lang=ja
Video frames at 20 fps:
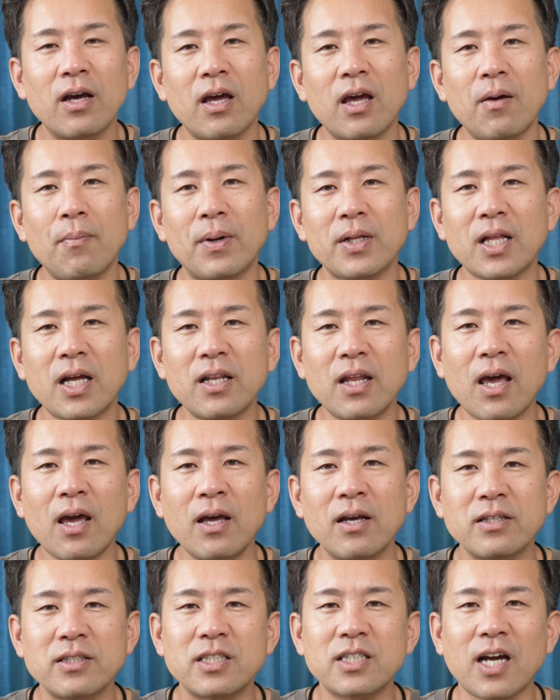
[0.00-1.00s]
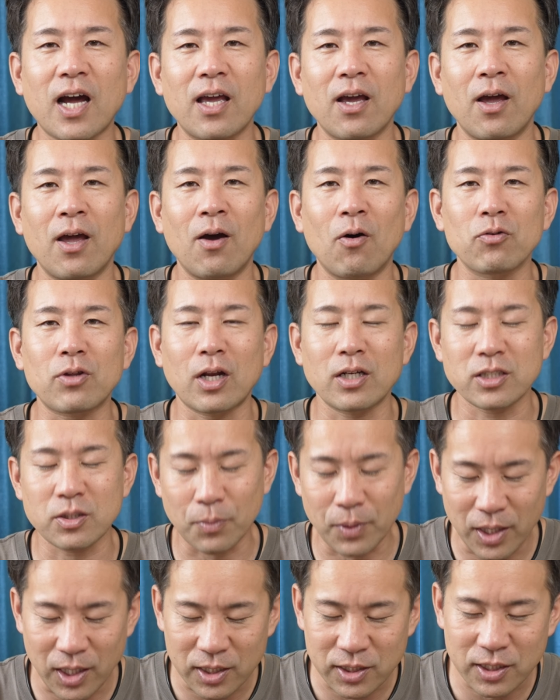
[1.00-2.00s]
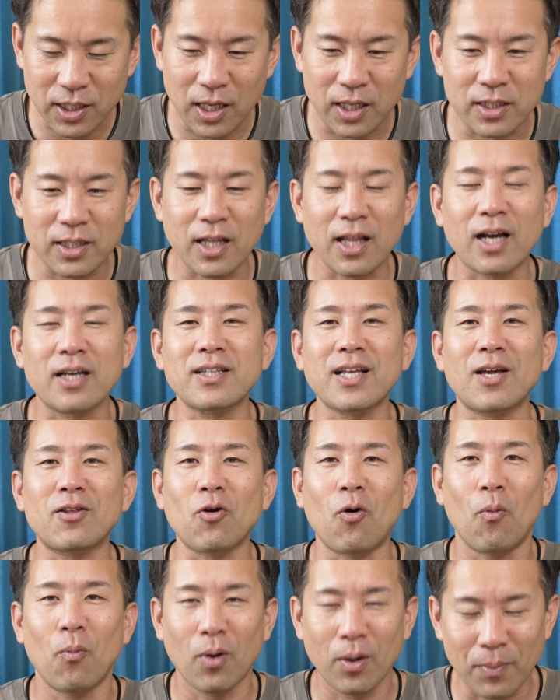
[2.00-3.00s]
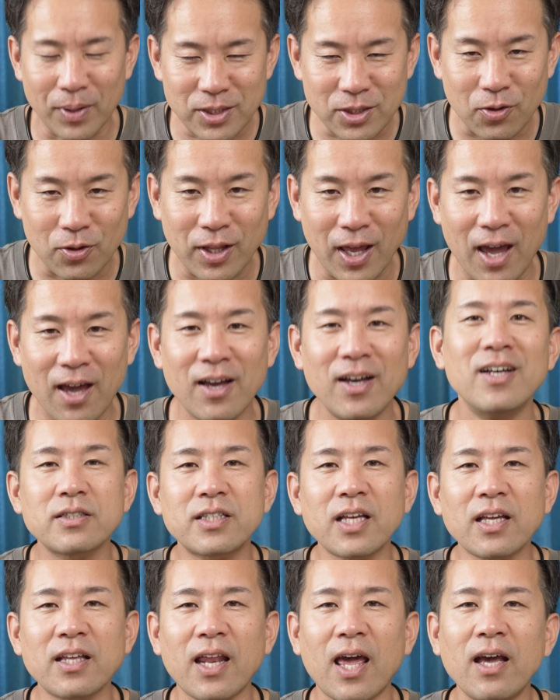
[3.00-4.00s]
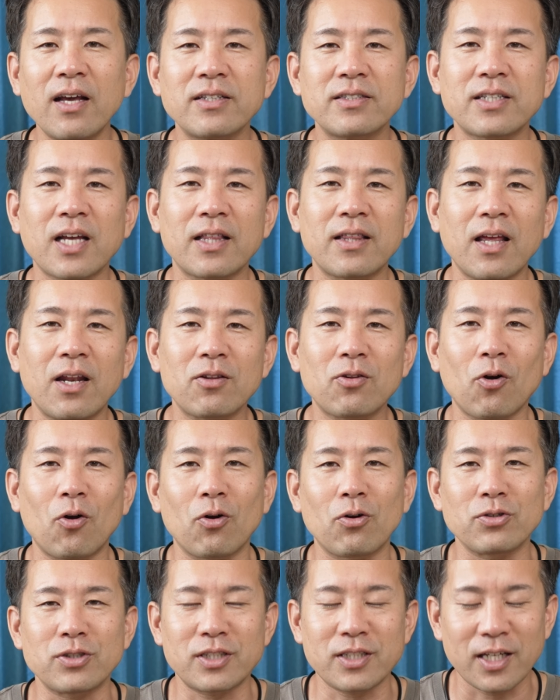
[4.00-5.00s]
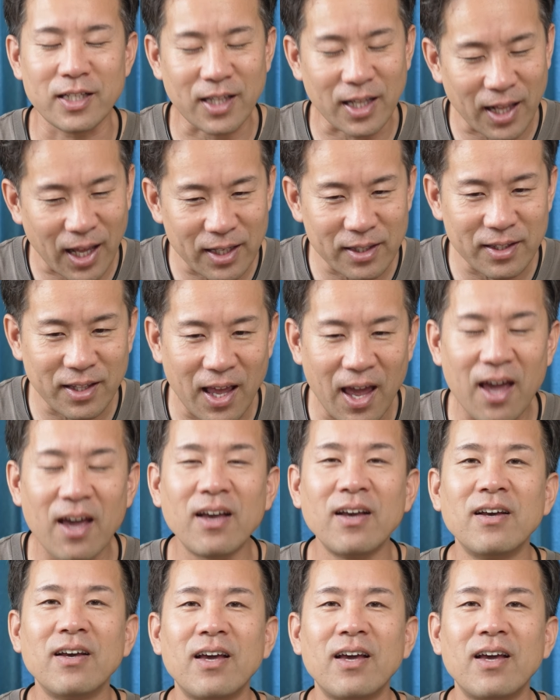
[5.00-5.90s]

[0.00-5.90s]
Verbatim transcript: えまたね、次回、えお楽しみにしていただきたいと思いますので、ぜひね、チャンネル登録していただいて、